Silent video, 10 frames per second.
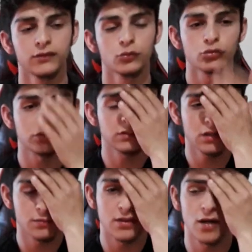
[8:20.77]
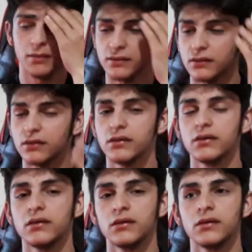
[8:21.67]
Ruhsatıyla beraber
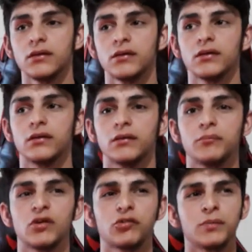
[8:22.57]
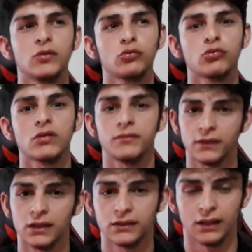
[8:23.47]
5300'e
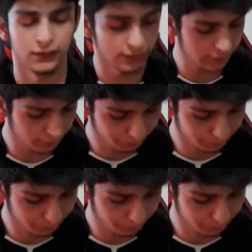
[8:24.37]
falan geldi.